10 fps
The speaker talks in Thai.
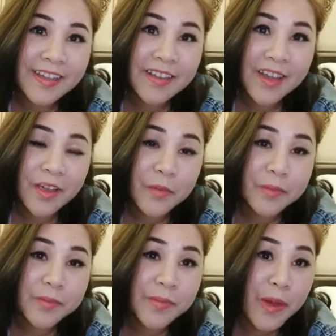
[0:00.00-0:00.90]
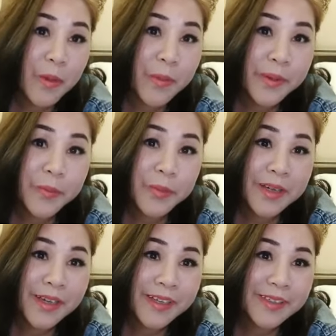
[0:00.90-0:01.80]
เออเราไม่ได้พูด
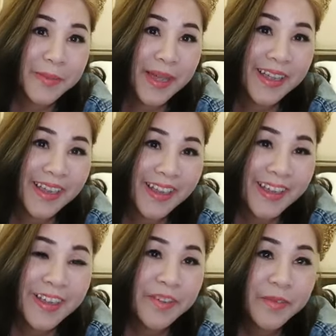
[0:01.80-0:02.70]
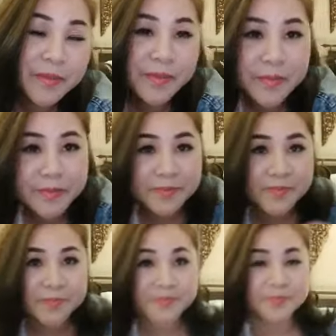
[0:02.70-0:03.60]
เรื่องนี้ใช่ไหม
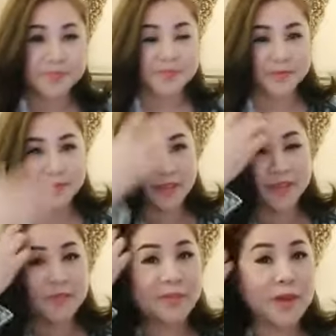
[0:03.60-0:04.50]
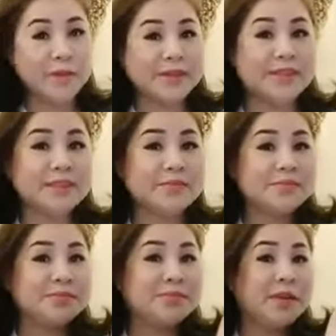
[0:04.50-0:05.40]
พูดเรื่องอะไรคุณเปล่า มันขึ้น
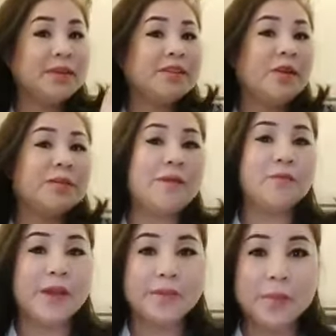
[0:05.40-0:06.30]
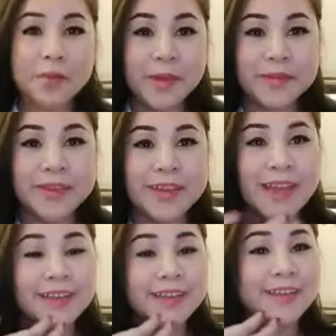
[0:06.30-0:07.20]
พอดีออกทำไว้โพสแบบนี้
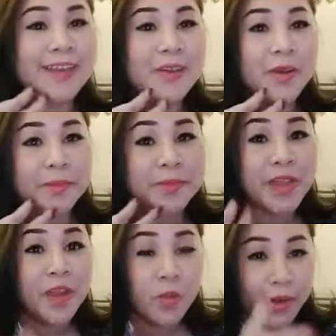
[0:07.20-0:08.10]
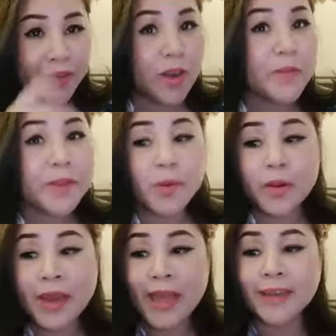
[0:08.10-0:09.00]
ขายดีแน่นอน วันนี้เรามีโบ
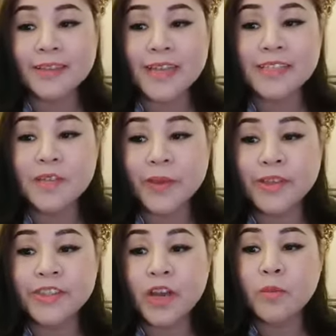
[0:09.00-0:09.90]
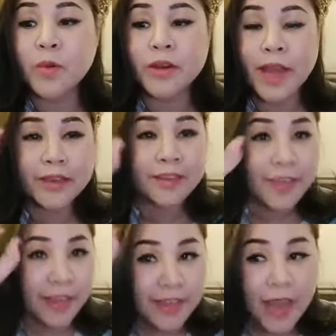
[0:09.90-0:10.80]
นัสนะจ๊ะสเปเชียลโบนัสเค
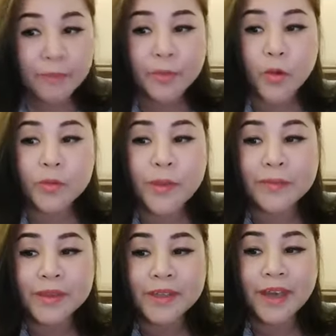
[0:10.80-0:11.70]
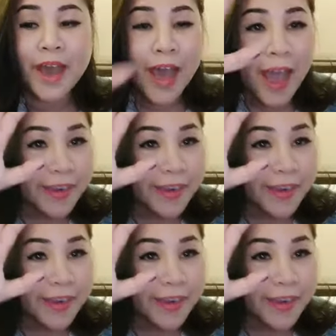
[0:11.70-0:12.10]
ล็ดลับโพสแบบนี้ขาย